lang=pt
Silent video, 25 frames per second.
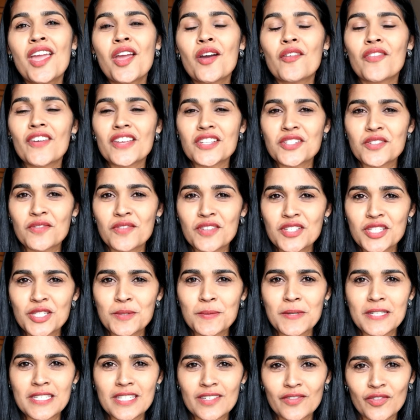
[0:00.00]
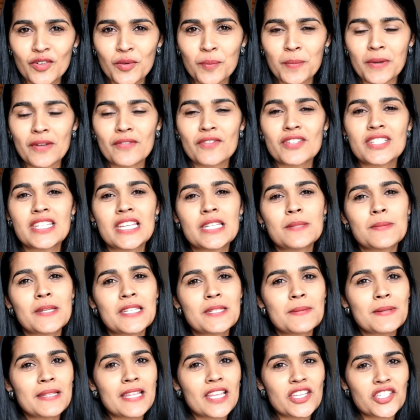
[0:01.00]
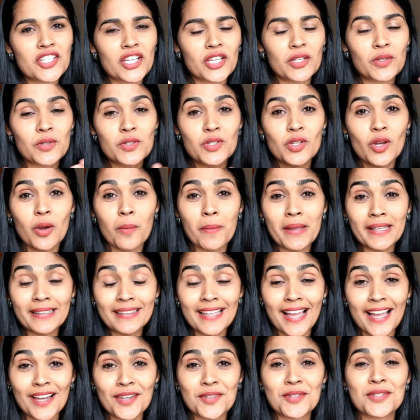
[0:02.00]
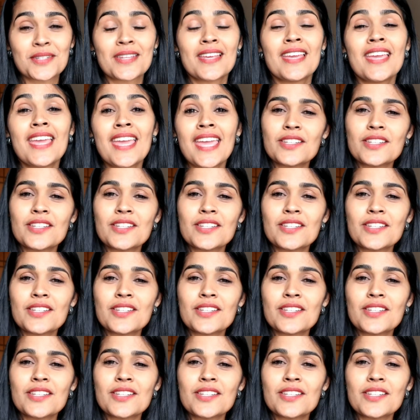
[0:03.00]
Eu faço um vídeo específico pra vocês, mas me deixa aqui nos comentários.